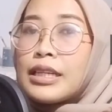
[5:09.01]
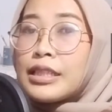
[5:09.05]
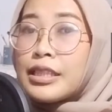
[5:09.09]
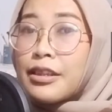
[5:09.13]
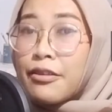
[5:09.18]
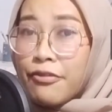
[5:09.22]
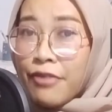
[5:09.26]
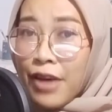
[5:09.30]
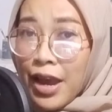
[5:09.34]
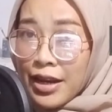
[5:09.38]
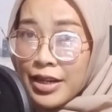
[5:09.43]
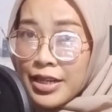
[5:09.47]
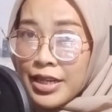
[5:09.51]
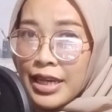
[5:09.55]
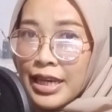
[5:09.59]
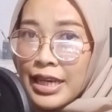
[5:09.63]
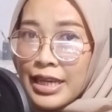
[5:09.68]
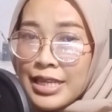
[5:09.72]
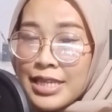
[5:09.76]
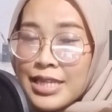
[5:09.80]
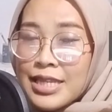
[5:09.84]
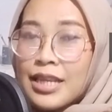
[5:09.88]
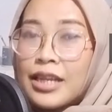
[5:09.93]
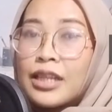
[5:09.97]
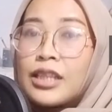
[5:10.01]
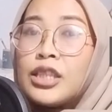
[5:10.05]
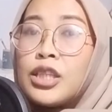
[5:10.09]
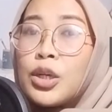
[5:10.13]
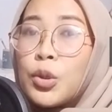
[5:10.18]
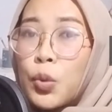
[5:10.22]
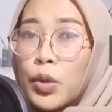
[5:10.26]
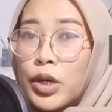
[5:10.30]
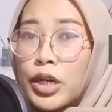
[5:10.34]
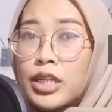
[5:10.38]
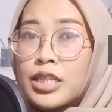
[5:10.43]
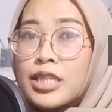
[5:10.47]
The fact is,
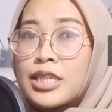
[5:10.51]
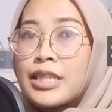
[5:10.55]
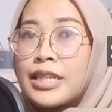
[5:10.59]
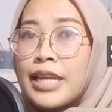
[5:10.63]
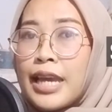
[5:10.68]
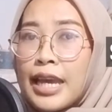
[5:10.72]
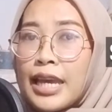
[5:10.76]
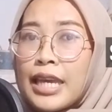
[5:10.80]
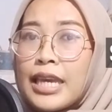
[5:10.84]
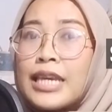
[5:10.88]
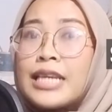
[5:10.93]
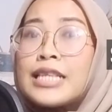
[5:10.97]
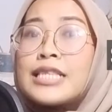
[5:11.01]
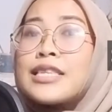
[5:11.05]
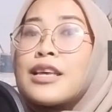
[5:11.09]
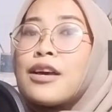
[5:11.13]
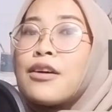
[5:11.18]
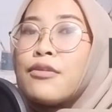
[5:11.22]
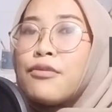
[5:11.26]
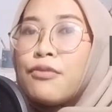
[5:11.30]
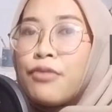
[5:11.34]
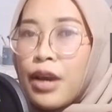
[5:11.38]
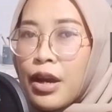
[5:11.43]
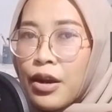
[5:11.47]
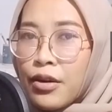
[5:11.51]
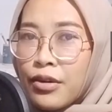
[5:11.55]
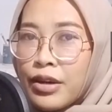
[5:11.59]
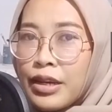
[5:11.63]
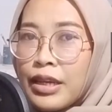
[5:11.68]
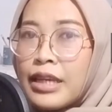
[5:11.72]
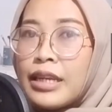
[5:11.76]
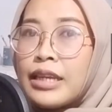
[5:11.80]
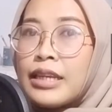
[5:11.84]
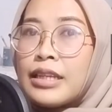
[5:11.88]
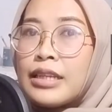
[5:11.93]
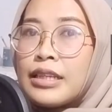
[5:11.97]
the world today is
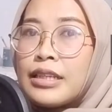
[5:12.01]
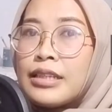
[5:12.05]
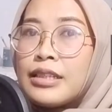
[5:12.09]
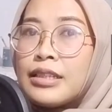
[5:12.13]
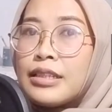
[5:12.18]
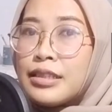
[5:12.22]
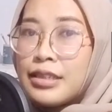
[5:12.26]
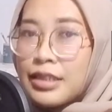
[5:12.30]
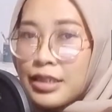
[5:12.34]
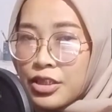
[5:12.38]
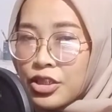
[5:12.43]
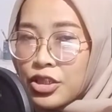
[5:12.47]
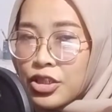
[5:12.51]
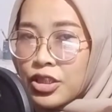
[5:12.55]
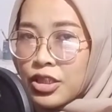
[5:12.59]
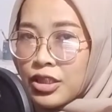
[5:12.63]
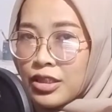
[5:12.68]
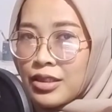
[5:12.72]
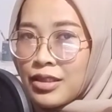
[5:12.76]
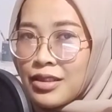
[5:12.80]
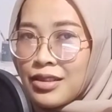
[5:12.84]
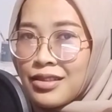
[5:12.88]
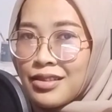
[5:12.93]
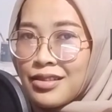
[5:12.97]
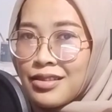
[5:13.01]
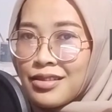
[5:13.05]
very digital.